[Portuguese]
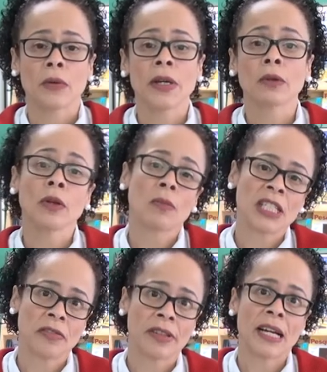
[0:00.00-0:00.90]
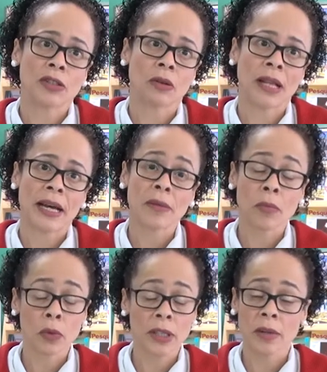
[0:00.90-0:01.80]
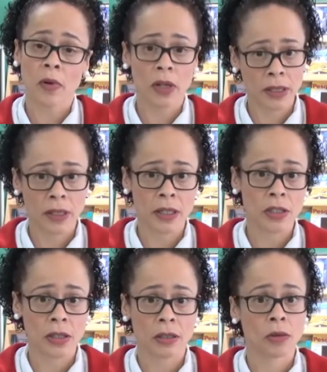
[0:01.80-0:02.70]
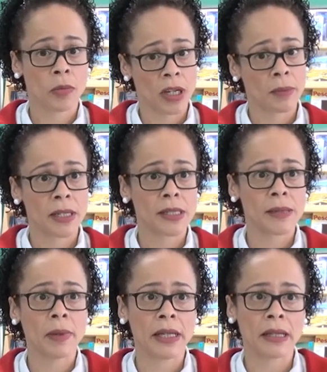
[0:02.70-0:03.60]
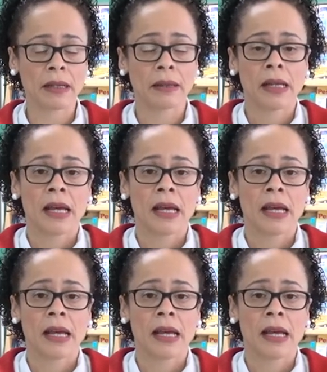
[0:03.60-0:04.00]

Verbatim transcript: eu incluí uma atividade online muito importante no programa da disciplina.